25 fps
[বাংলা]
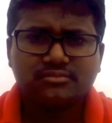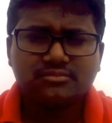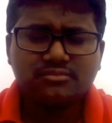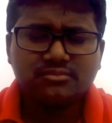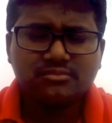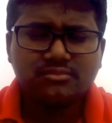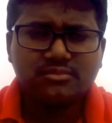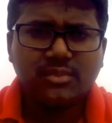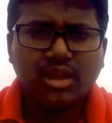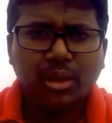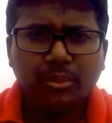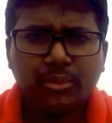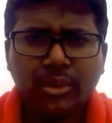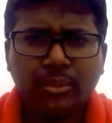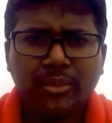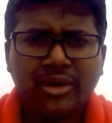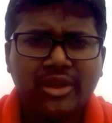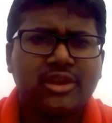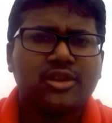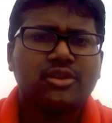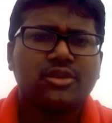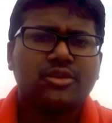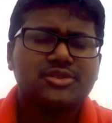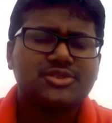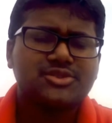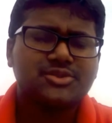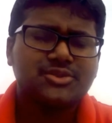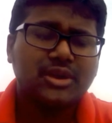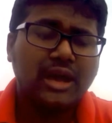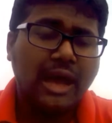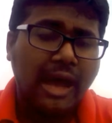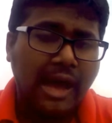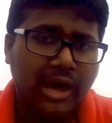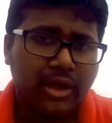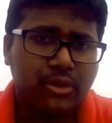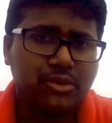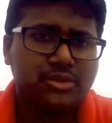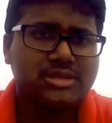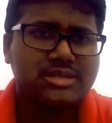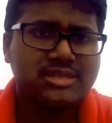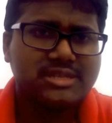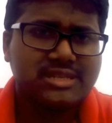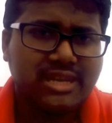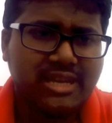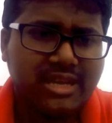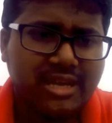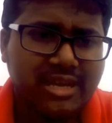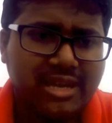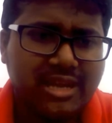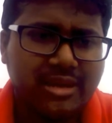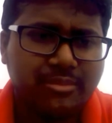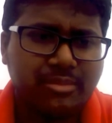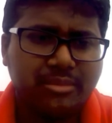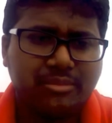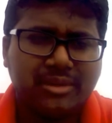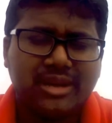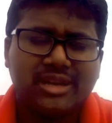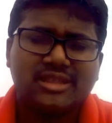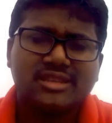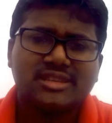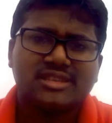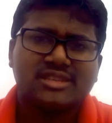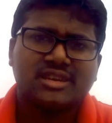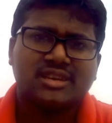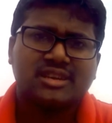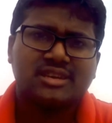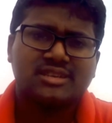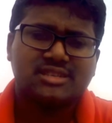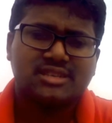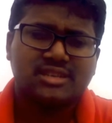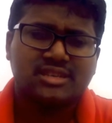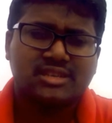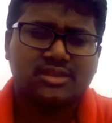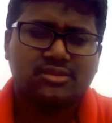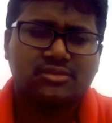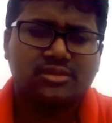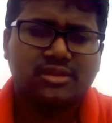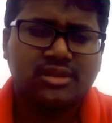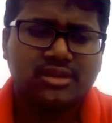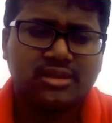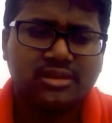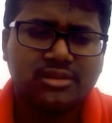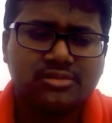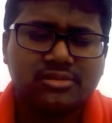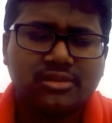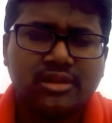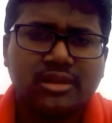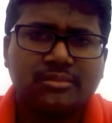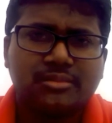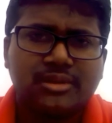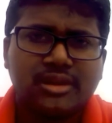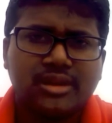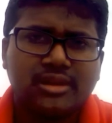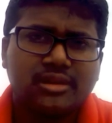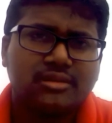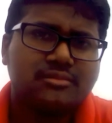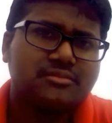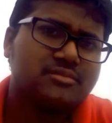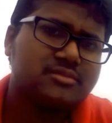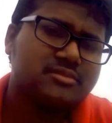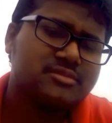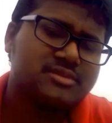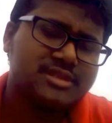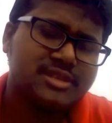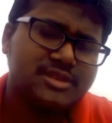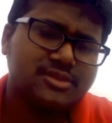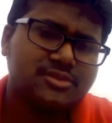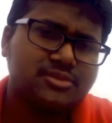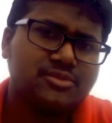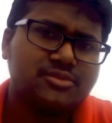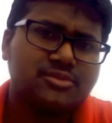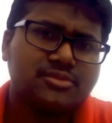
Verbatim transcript: বৈমানিক হওয়ার জন্য আরও যে টাকা লাগবে বাড়তি টাকা সেটা তো আর আসলে আমরা যেহেতু